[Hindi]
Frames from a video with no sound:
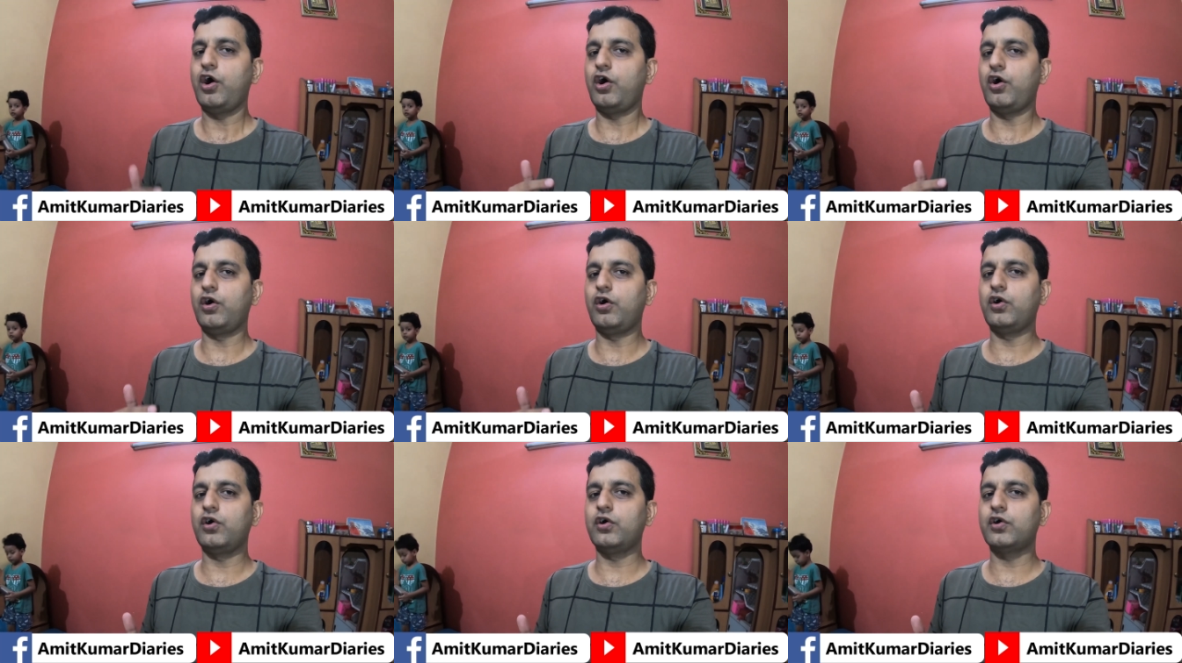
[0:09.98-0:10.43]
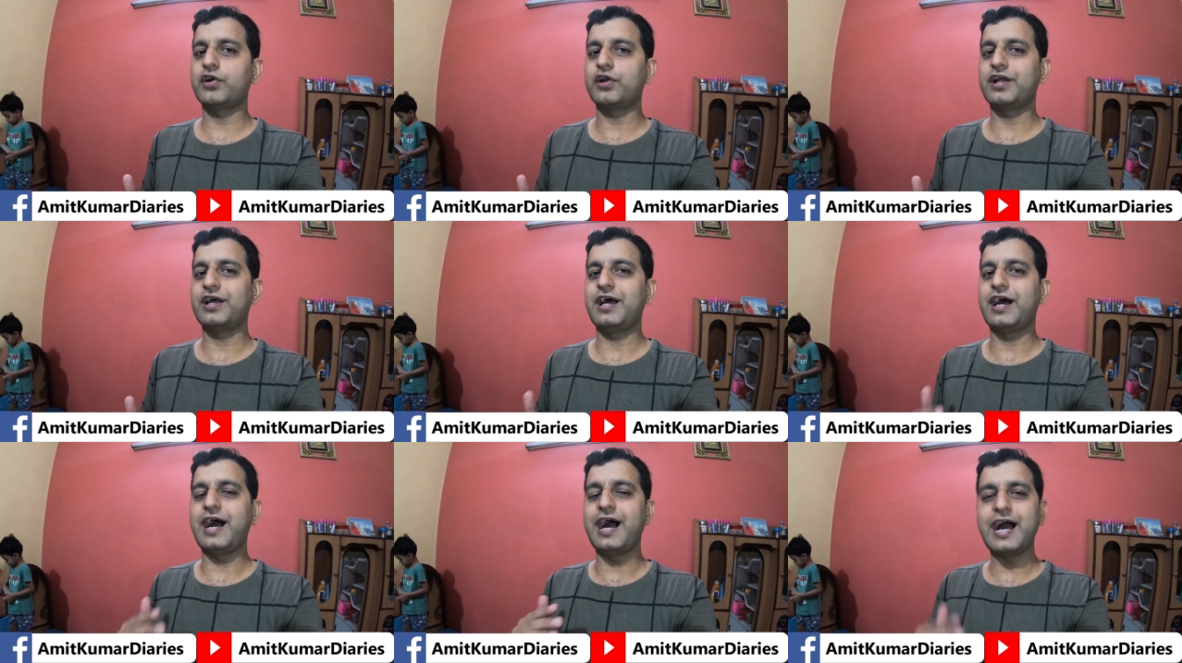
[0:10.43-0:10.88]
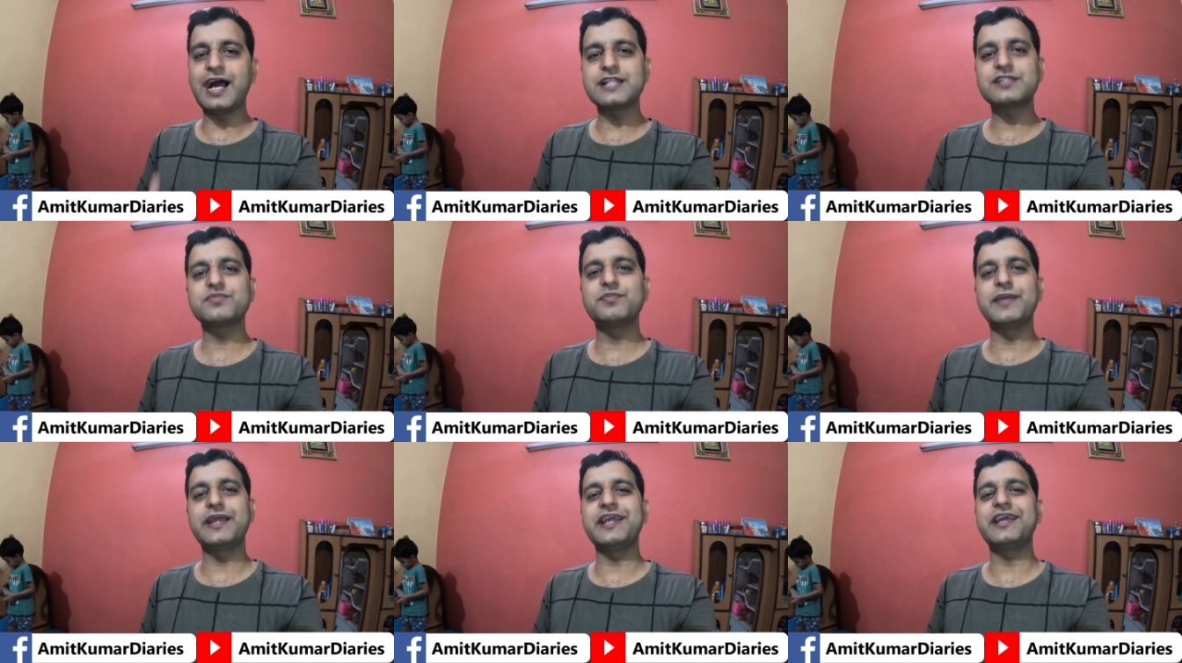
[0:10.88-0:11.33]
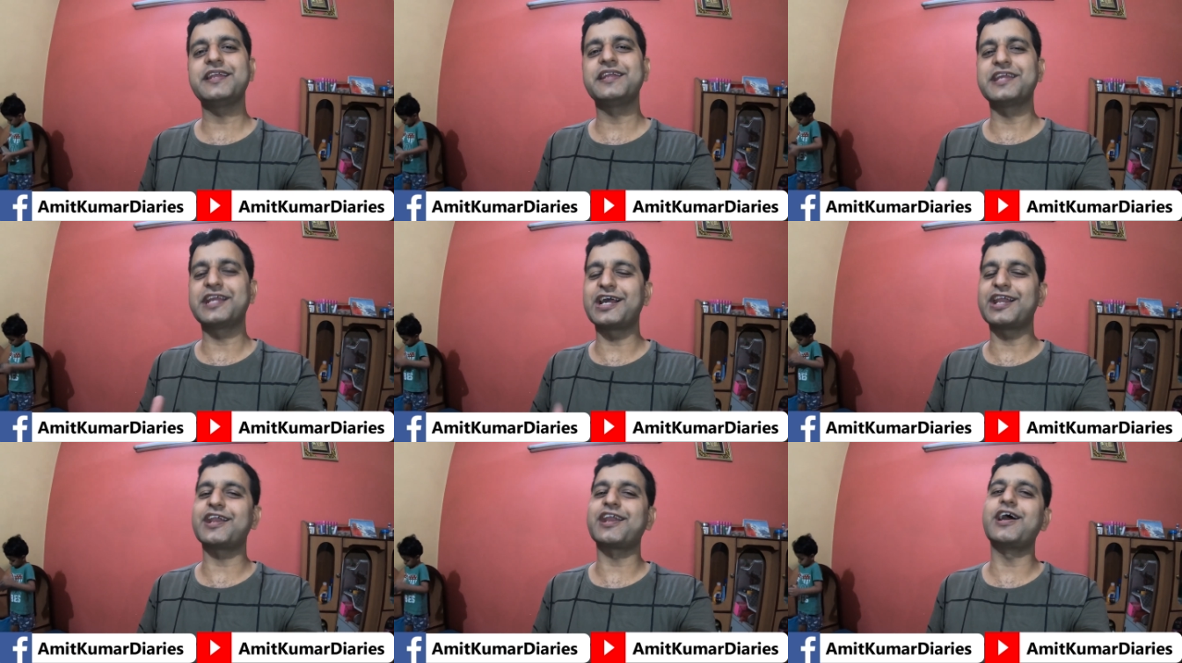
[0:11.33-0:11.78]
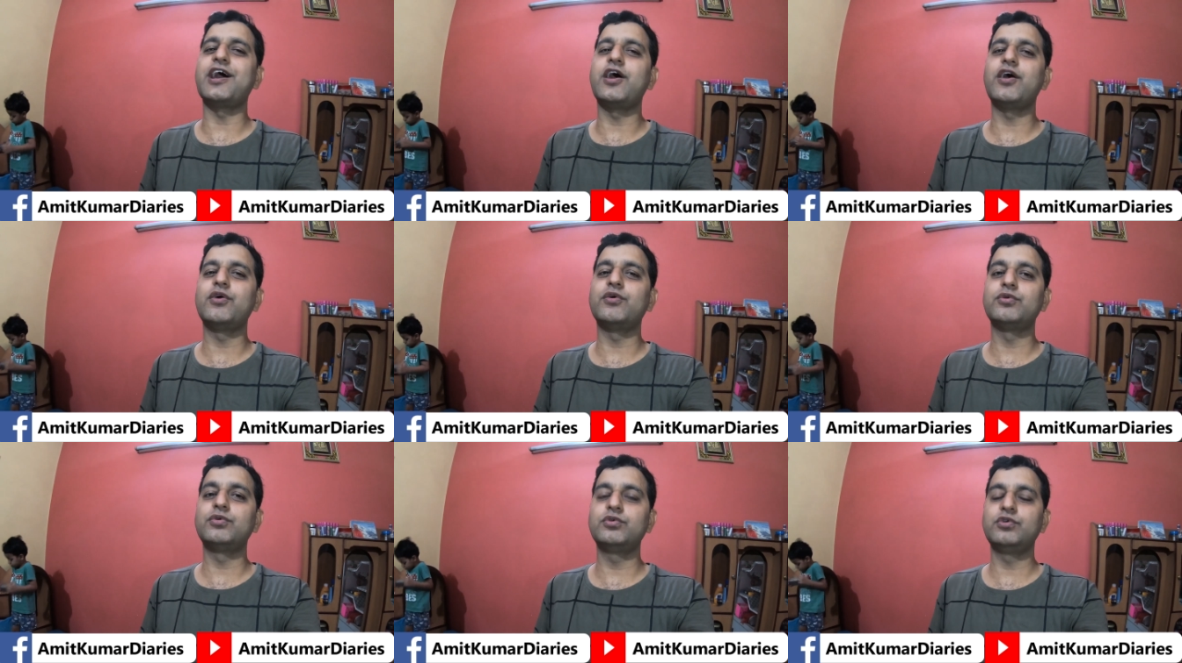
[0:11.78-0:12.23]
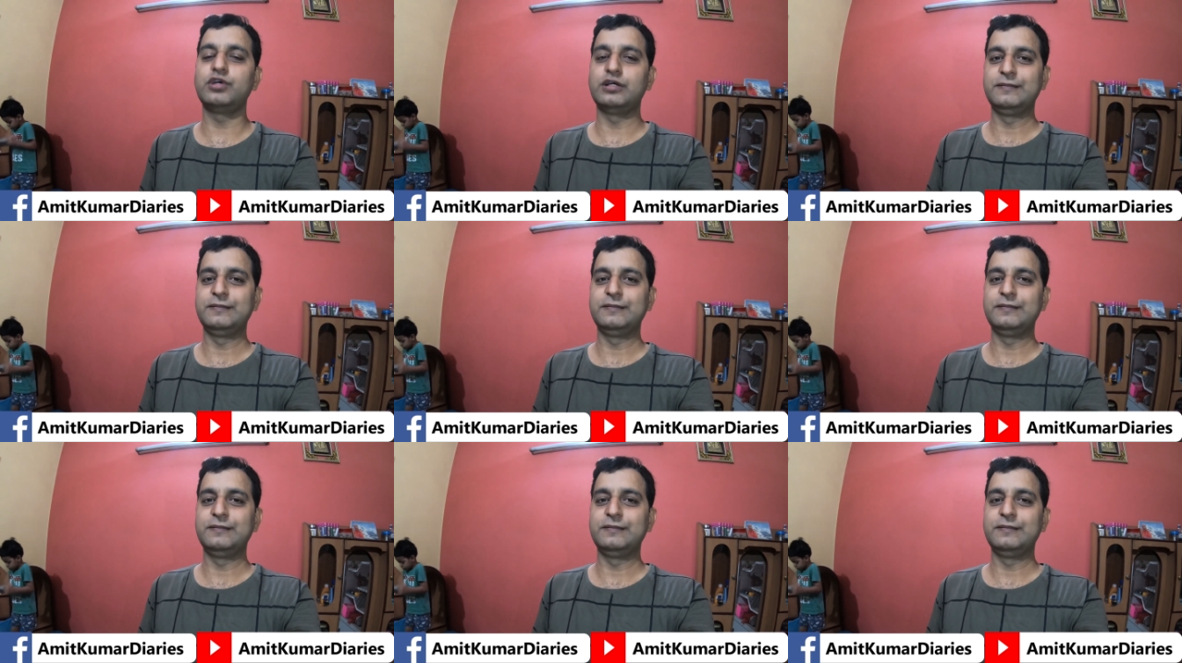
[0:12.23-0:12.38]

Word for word: और आज मैं निकल रहा हूँ